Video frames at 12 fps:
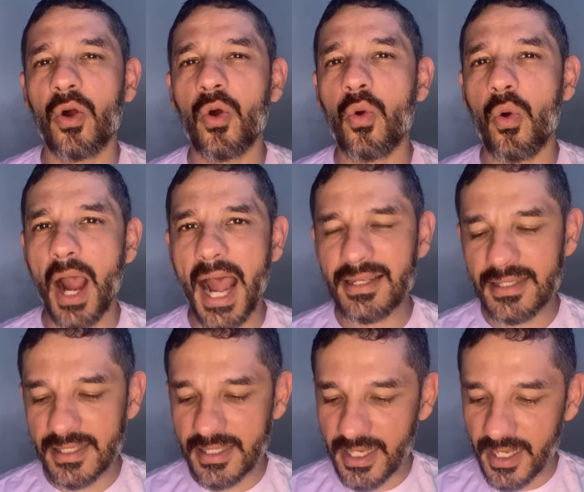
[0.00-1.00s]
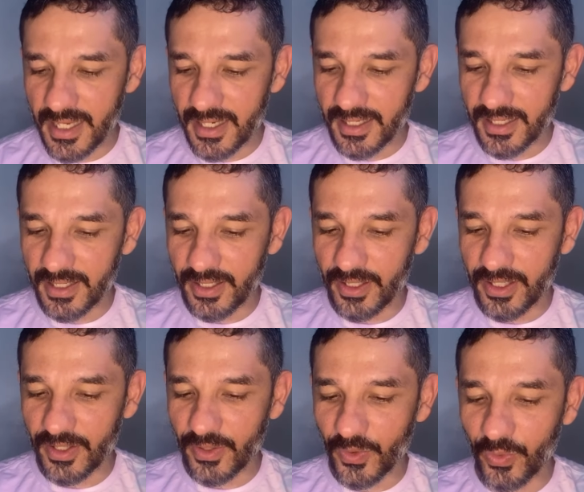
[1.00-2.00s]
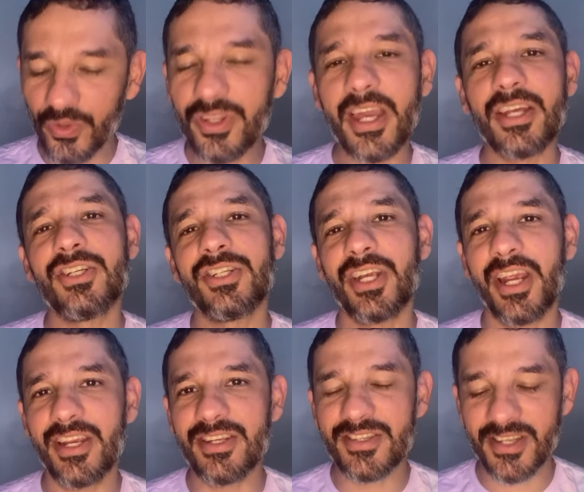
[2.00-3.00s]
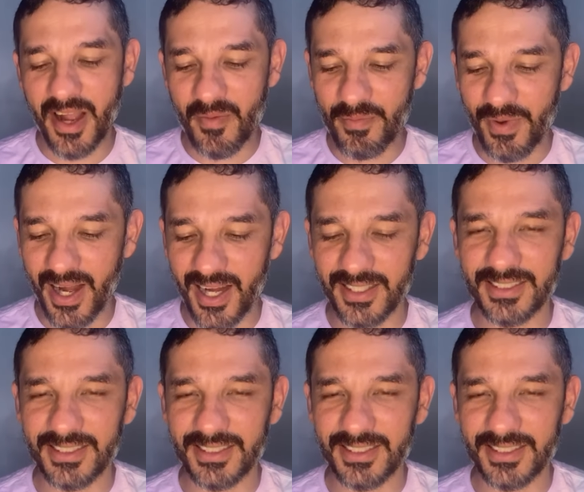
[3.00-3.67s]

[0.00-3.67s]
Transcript: quase o deixei escapar.